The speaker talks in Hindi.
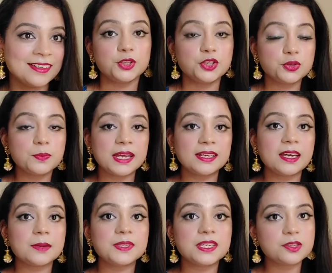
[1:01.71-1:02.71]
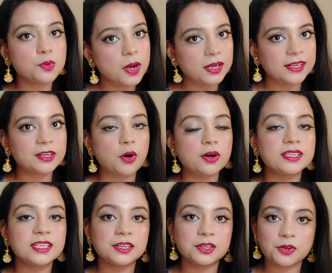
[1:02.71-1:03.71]
तो जो मैंने आपसे स्क्वालेन और
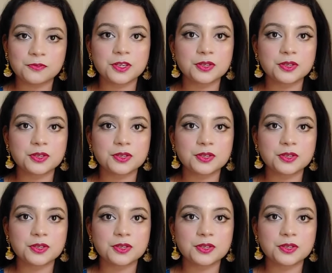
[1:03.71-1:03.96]
सीक्रेट ऑफ